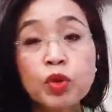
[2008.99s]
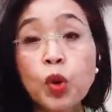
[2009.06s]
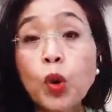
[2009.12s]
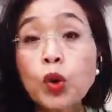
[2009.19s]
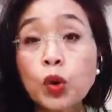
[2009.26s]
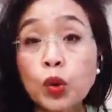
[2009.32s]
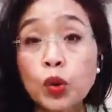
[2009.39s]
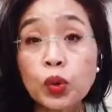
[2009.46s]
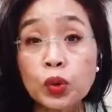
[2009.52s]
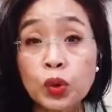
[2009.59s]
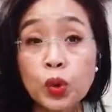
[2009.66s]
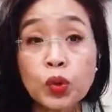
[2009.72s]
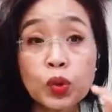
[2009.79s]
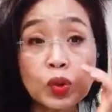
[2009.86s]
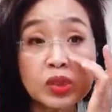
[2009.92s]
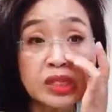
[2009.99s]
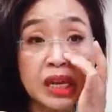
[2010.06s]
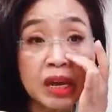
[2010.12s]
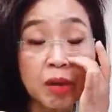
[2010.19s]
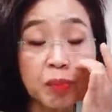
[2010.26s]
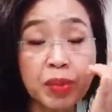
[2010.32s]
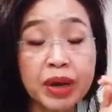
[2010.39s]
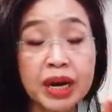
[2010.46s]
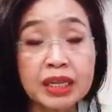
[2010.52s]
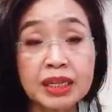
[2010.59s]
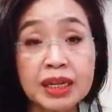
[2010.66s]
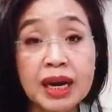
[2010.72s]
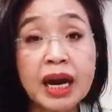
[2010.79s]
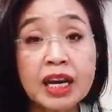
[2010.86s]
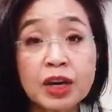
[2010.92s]
교육 교육자
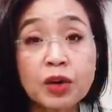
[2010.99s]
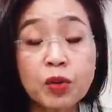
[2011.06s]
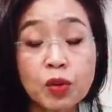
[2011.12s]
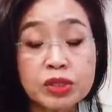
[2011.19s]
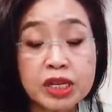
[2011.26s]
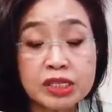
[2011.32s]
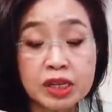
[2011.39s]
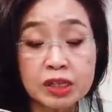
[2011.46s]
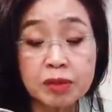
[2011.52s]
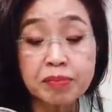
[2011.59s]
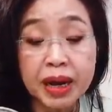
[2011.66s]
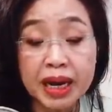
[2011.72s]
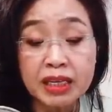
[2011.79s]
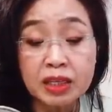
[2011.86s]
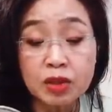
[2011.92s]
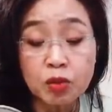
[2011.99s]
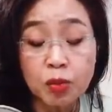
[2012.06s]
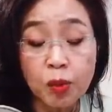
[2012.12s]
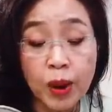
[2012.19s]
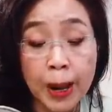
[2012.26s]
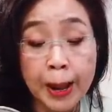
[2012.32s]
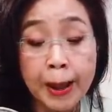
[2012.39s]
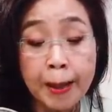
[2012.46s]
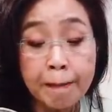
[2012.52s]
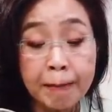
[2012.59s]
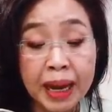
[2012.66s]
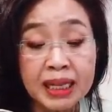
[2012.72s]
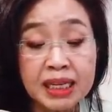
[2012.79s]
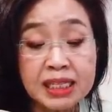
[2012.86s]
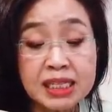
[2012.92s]
협회라든가 이런 곳에서는 바이든 후보가
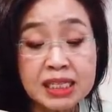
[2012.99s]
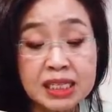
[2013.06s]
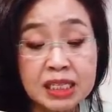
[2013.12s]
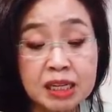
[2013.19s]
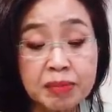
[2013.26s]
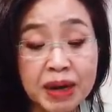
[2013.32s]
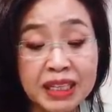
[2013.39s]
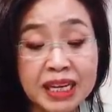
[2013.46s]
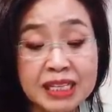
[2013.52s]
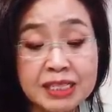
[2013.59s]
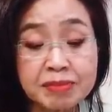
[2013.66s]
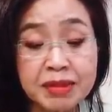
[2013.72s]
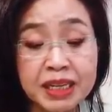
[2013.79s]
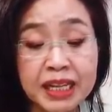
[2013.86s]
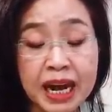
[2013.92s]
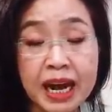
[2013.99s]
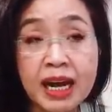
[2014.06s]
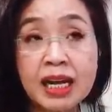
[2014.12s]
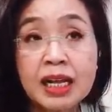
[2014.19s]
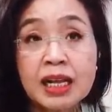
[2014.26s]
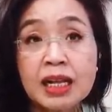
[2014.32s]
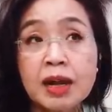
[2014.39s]
많이 지지를 받았습니다.